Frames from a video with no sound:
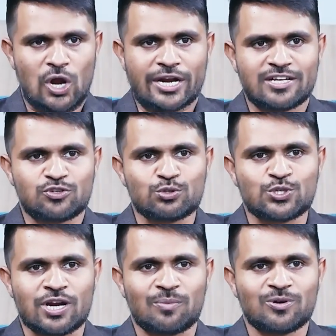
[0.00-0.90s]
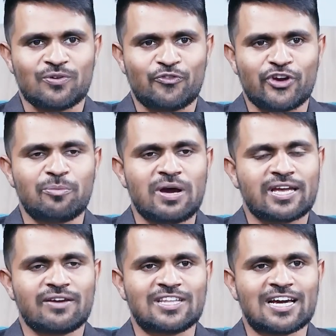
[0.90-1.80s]
ఆల్రెడీ చూస్తున్నాము
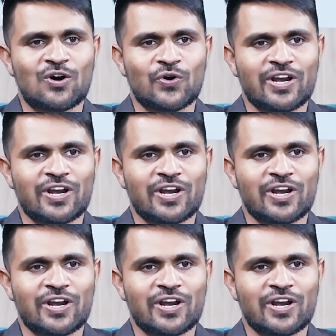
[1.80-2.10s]
ఫీడ్బ్యాక్ ఏ విధంగా